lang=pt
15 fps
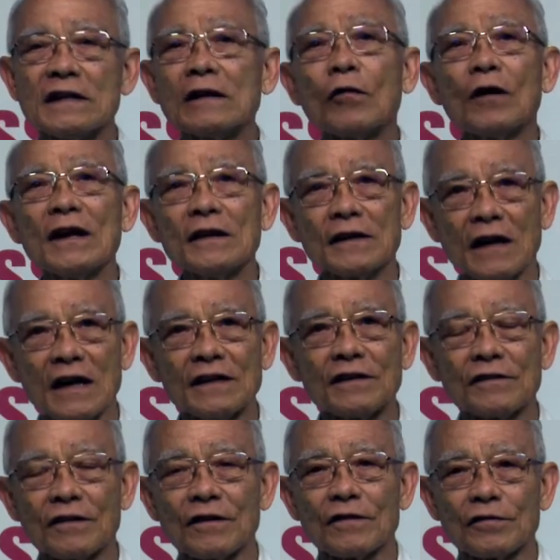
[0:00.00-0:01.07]
e
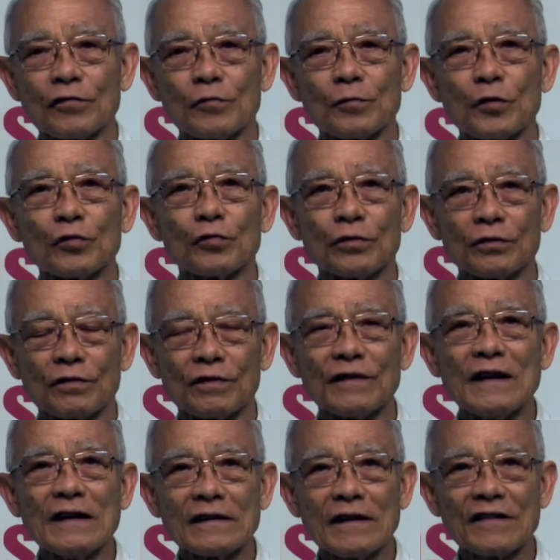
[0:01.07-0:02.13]
qualidade dos seus produtos.
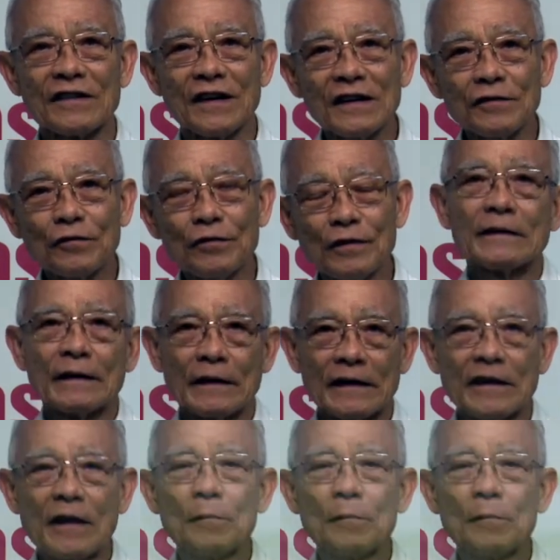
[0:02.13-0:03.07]
Tá certo? Até a